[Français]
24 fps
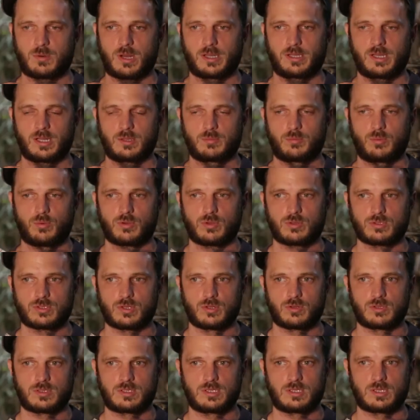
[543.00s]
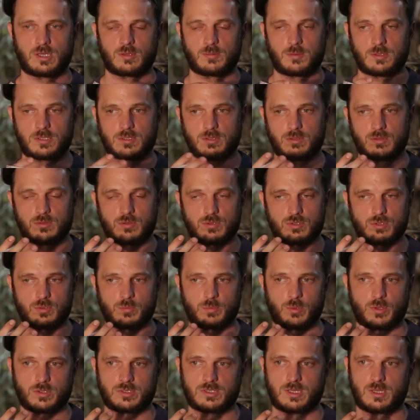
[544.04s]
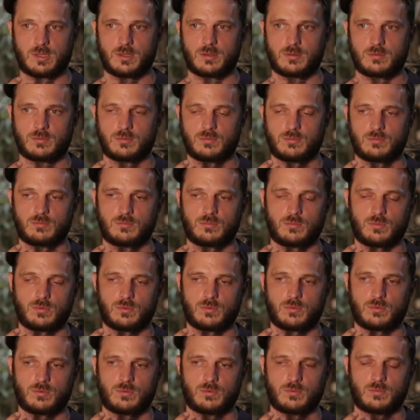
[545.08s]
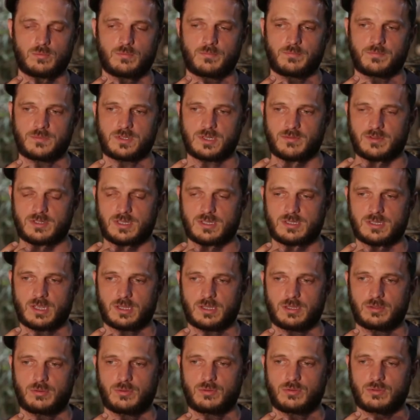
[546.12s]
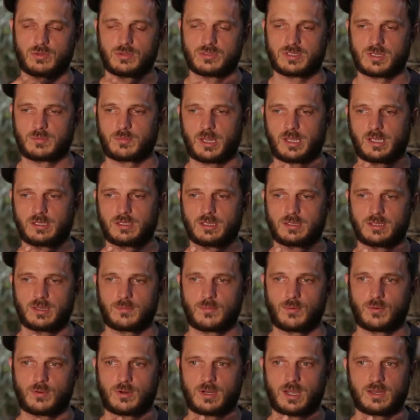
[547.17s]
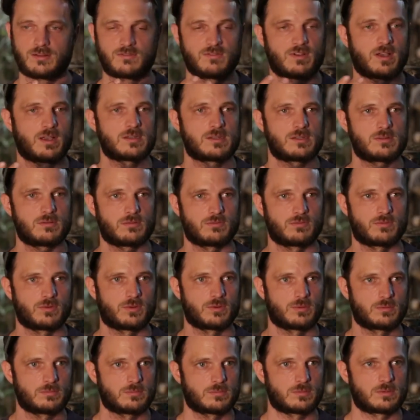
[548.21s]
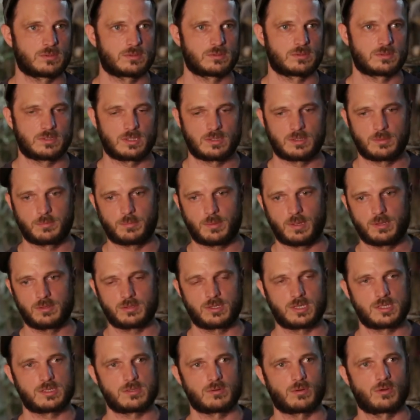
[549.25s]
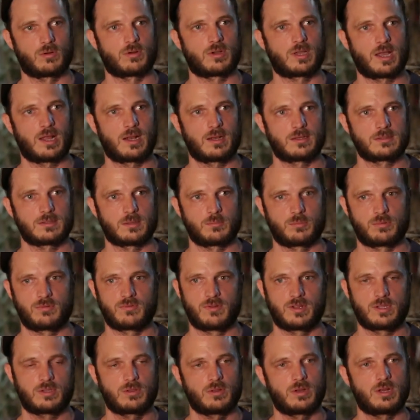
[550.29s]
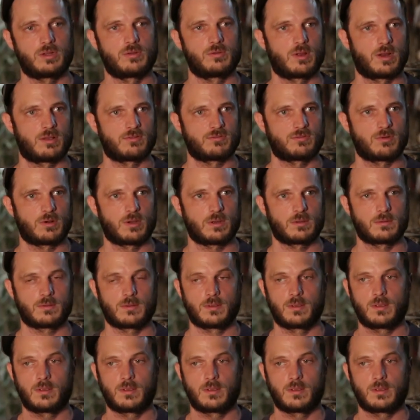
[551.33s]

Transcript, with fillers: planète pour sentir, parce que je pensais, euh, j'avais cette certitude que cette planète était mon canevas, si on veut. Ce n'était pas une question locale, ça ne pouvait être que les deux à la fois.